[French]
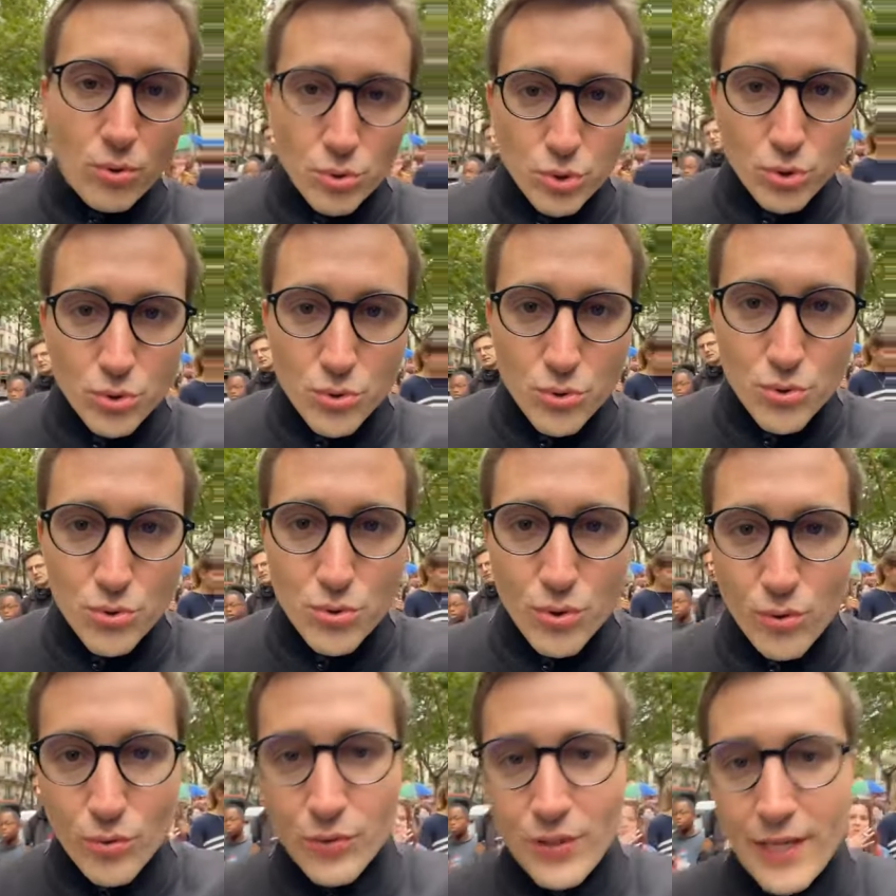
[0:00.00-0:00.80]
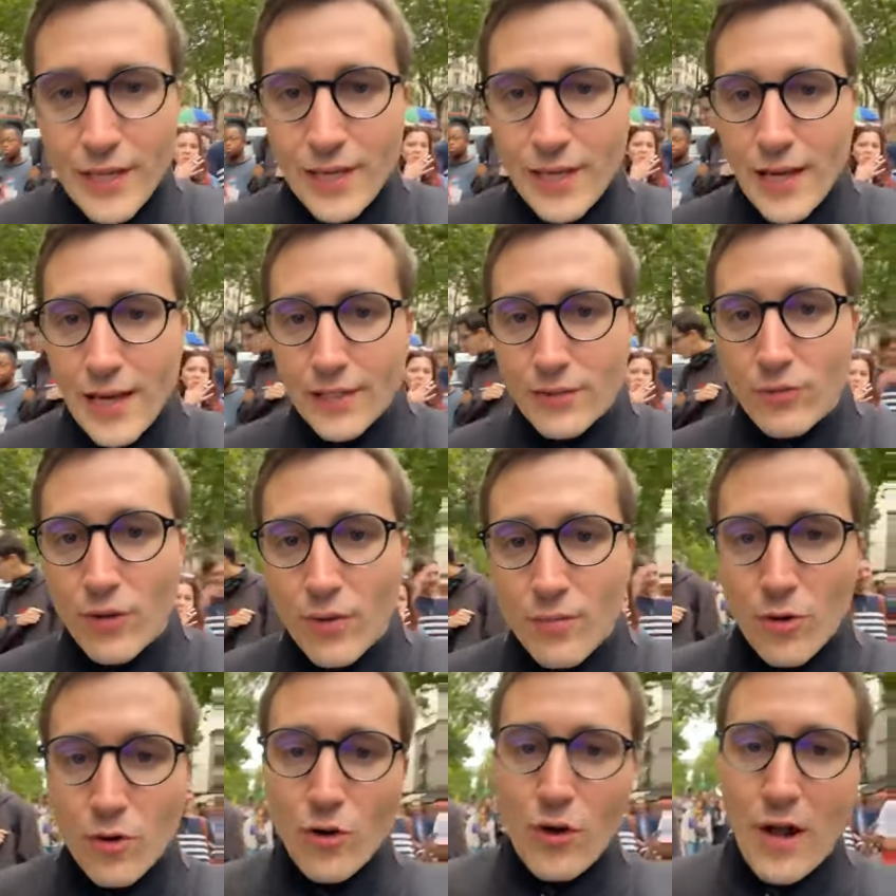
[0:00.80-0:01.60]
Bonjour, on est
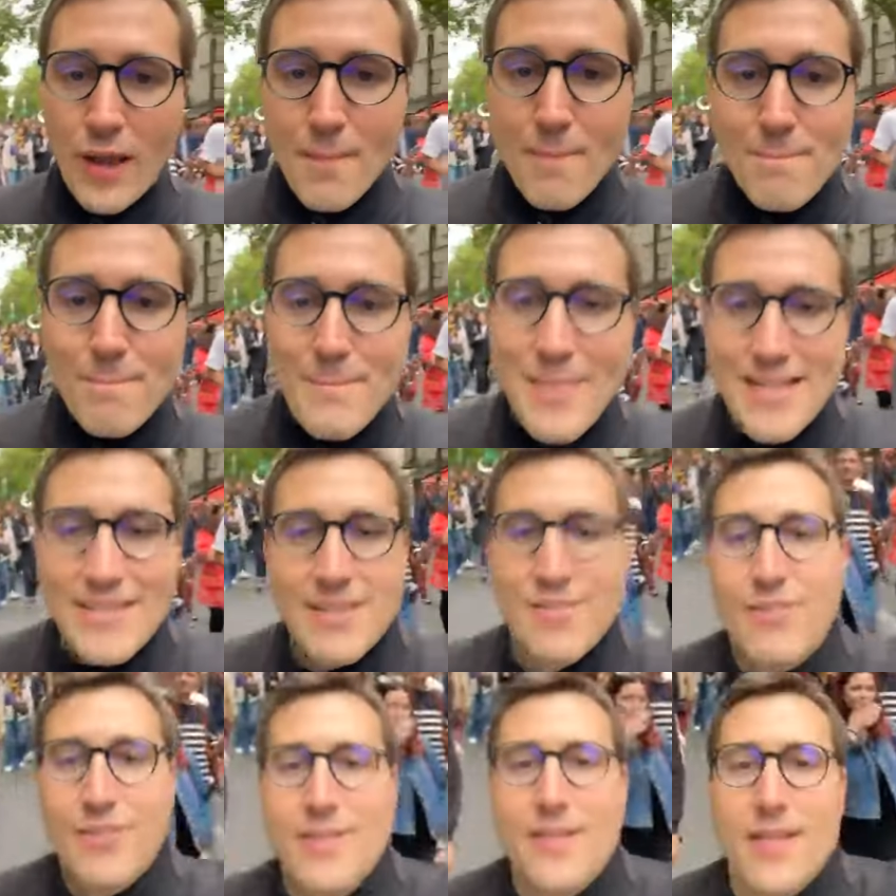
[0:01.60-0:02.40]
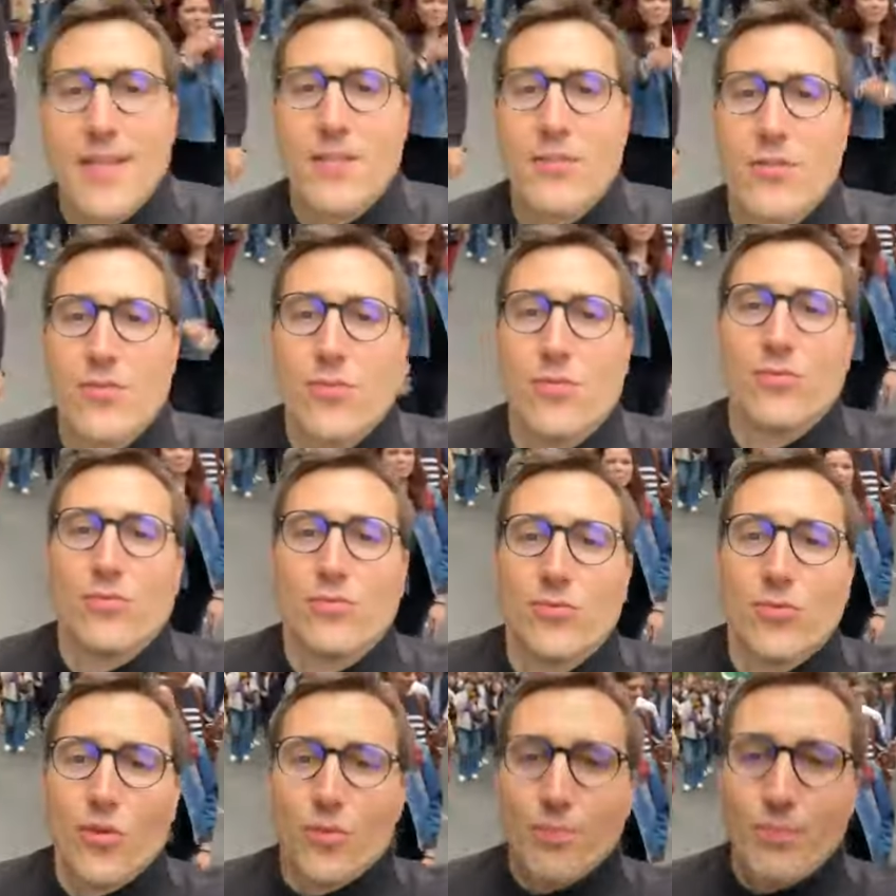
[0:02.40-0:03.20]
actuellement dans la manifestation
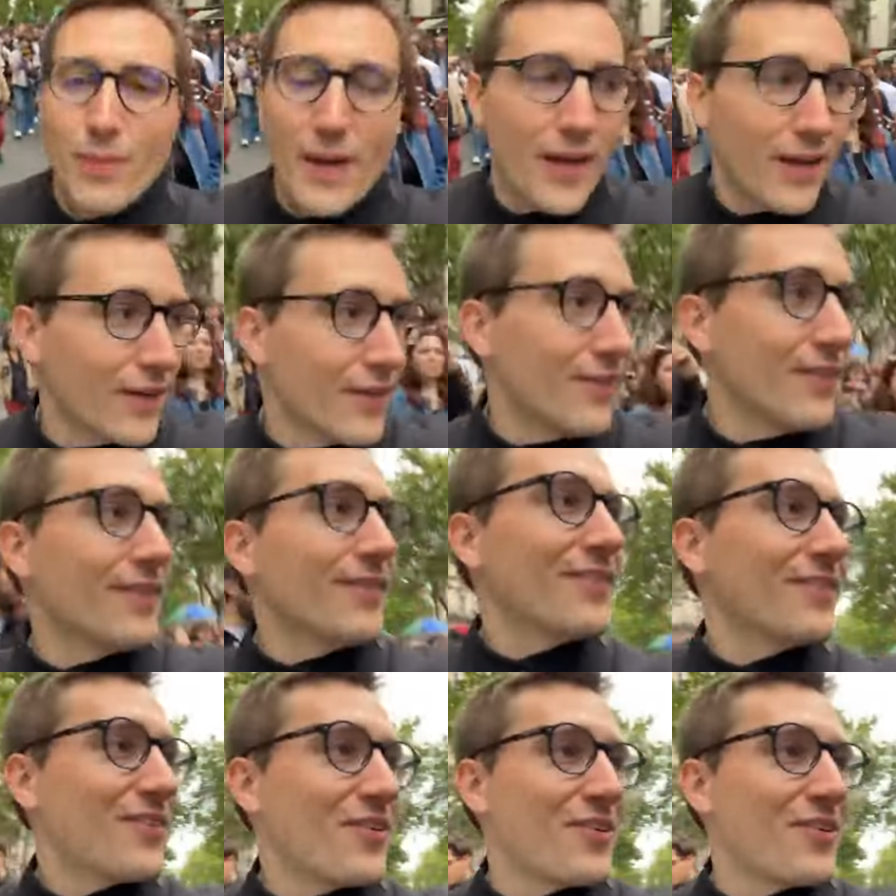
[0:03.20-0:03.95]
de Paris.